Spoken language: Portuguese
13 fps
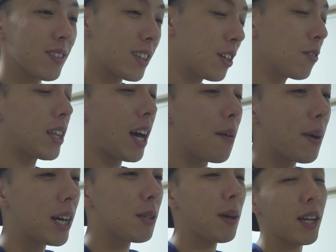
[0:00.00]
não dá
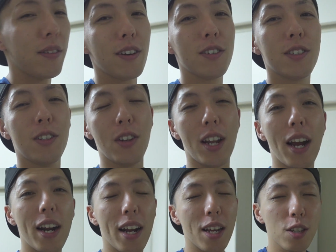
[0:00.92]
mais para gravar com o
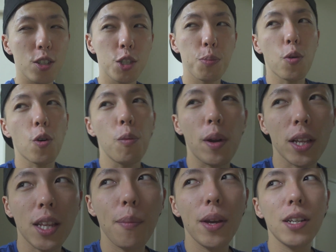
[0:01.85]
celular, é tipo
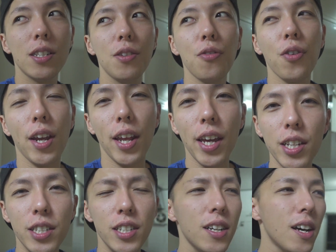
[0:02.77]
completamente
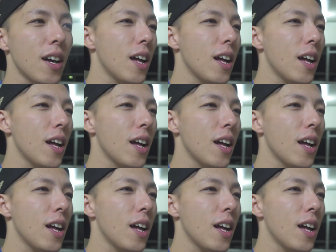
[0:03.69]
diferente.